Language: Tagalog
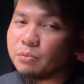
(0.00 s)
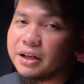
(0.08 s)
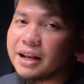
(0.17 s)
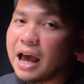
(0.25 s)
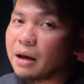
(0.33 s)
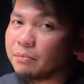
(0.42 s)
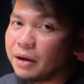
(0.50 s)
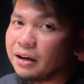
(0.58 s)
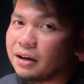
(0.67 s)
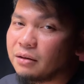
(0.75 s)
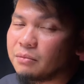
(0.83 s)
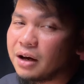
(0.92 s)

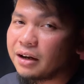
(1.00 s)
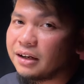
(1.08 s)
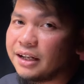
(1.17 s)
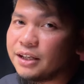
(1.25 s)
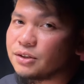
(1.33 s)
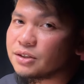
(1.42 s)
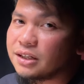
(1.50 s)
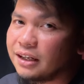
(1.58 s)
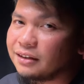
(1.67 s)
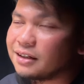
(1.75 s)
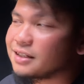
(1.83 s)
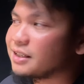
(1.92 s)
blinakmail ng mga religious
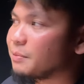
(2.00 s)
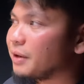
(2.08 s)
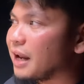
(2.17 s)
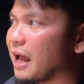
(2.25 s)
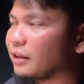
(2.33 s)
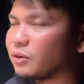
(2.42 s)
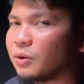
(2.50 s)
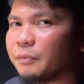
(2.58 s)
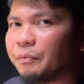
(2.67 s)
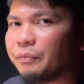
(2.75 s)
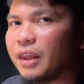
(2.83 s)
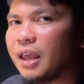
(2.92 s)
leaders si Pilato
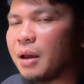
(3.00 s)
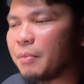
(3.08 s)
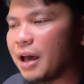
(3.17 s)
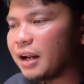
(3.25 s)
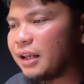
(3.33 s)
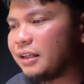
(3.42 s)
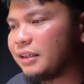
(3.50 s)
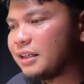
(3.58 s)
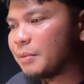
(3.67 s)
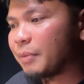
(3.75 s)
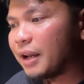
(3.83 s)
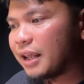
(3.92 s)
para hindi
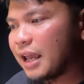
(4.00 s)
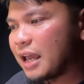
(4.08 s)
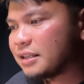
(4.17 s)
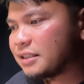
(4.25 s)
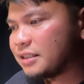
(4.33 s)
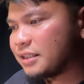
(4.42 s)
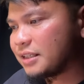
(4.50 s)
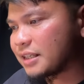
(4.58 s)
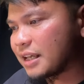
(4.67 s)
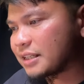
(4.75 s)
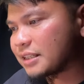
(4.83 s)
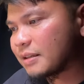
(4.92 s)
niya palayain si
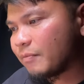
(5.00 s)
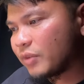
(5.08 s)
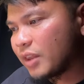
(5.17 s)
Jesus.